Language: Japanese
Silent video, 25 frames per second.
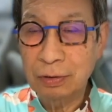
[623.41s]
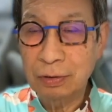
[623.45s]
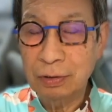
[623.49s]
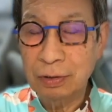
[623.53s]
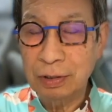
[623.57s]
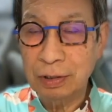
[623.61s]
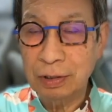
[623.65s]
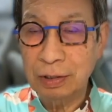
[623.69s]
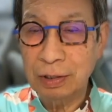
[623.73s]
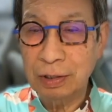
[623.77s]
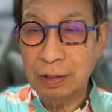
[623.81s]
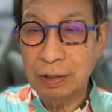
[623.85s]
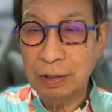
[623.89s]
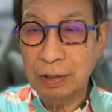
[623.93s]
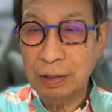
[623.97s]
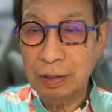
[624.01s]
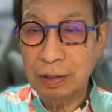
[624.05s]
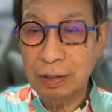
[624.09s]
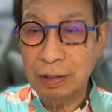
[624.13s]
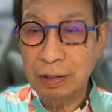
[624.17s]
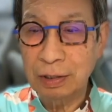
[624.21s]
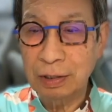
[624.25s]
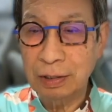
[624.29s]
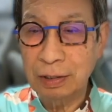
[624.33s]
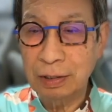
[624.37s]

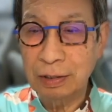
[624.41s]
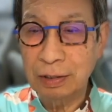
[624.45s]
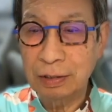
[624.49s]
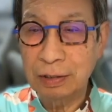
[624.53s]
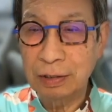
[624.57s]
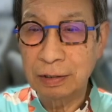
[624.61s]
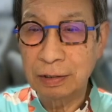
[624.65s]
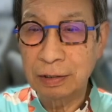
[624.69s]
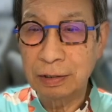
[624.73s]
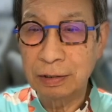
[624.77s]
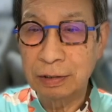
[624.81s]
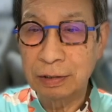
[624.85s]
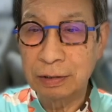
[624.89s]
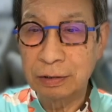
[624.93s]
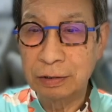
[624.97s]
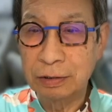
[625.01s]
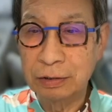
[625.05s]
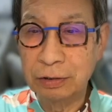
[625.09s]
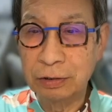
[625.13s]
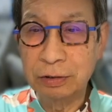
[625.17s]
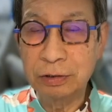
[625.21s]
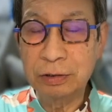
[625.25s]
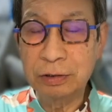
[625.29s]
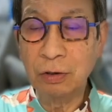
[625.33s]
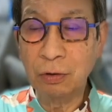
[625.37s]

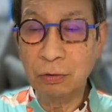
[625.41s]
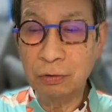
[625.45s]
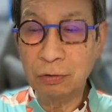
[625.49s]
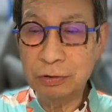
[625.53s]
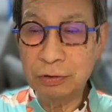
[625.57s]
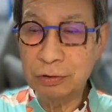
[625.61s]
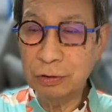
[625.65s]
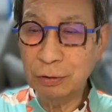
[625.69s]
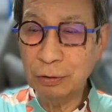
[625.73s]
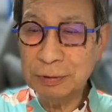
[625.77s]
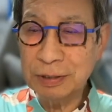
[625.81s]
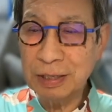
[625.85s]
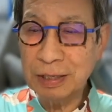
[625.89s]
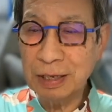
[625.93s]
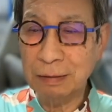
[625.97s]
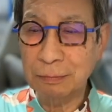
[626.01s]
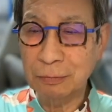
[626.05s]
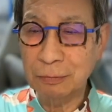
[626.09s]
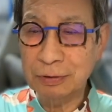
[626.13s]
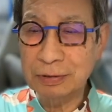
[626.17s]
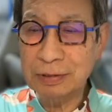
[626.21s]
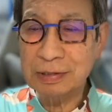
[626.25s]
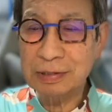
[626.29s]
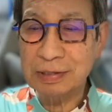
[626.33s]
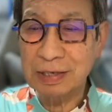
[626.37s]
えー、遺言状みたいな
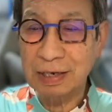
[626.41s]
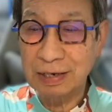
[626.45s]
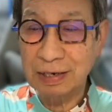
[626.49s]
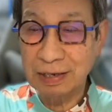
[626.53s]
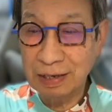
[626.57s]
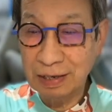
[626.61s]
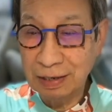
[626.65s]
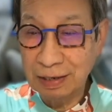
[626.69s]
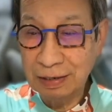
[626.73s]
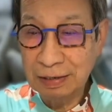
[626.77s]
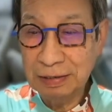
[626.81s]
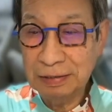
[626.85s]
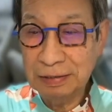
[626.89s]
もんですかね、